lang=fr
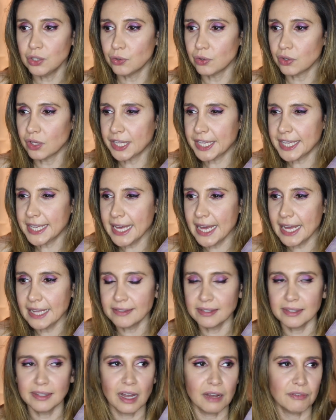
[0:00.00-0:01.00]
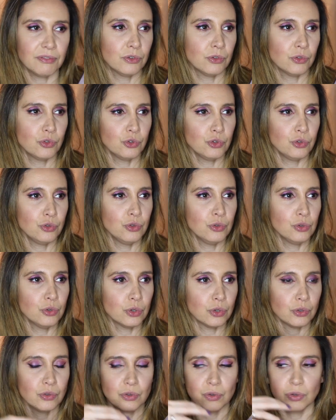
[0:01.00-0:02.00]
de quêtes,
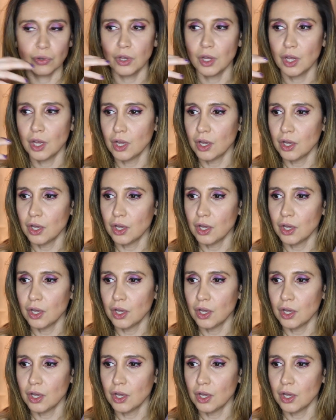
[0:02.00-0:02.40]
d'aventures, de,